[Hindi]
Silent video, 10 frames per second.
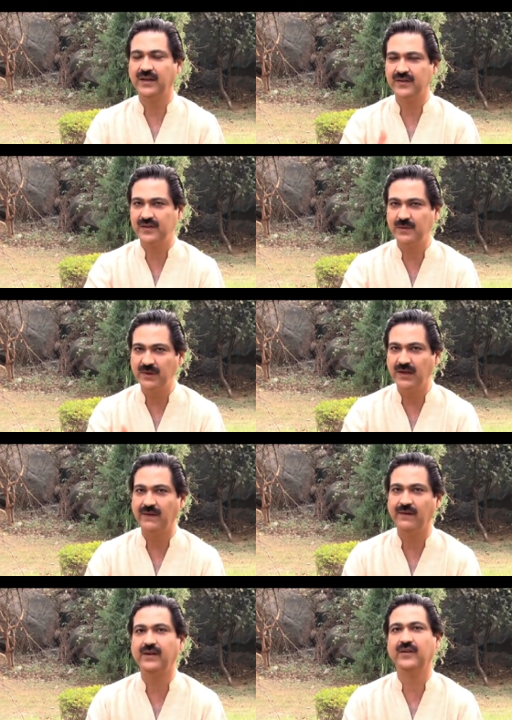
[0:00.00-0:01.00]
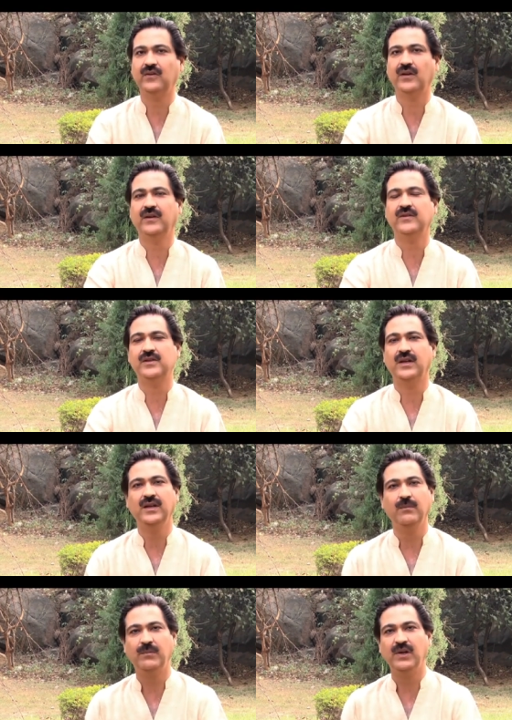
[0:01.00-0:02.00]
किसी भी लेवल की स्टडीज़ के
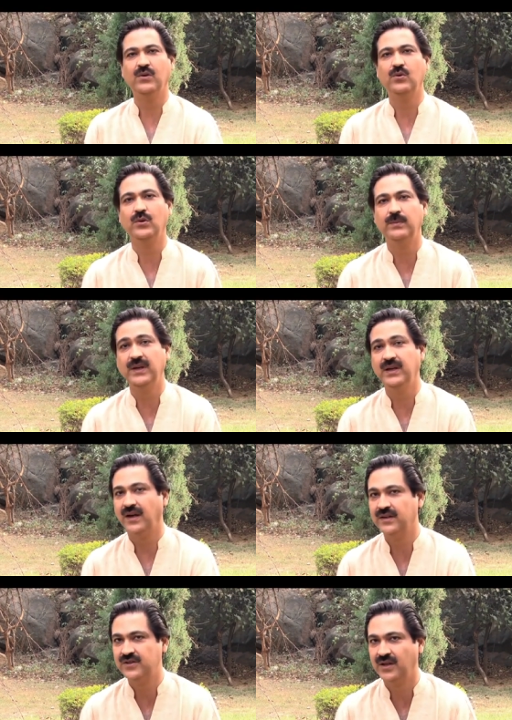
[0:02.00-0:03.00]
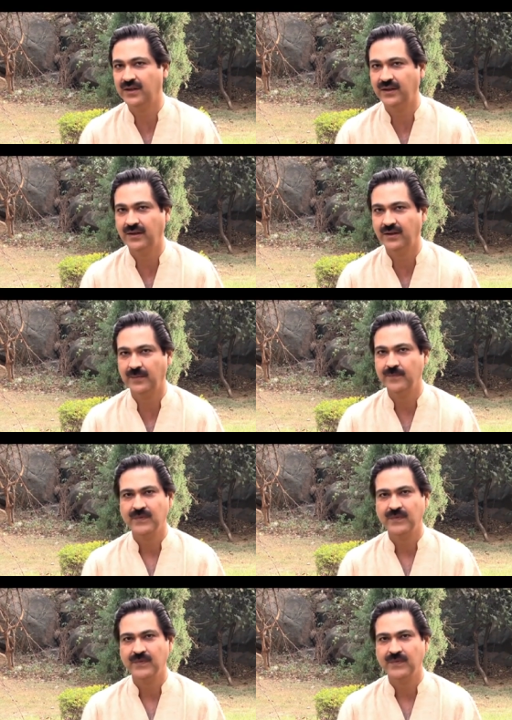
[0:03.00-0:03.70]
लिए बिल्कुल भी अच्छा नहीं है